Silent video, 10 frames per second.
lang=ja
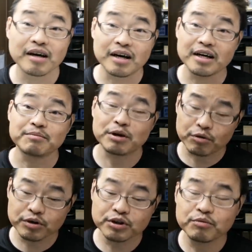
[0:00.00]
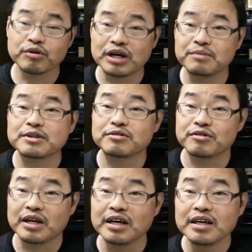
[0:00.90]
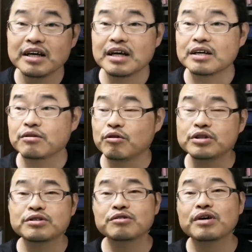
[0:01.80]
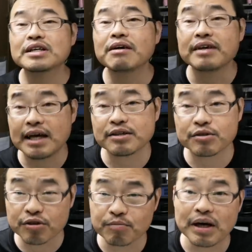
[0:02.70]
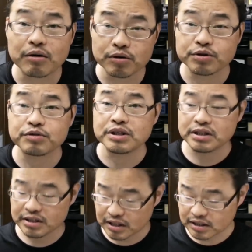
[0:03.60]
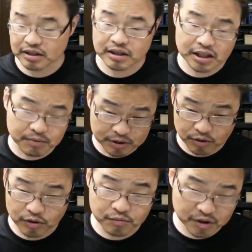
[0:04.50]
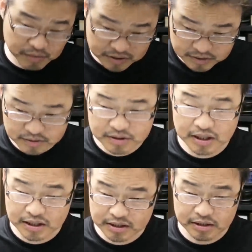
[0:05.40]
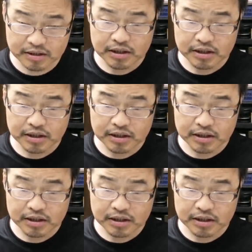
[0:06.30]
はい。まあ、こういうのもありますので、あの、おいすぎの方はね、ちょっとまあ、ご注意していただければと思います。はい。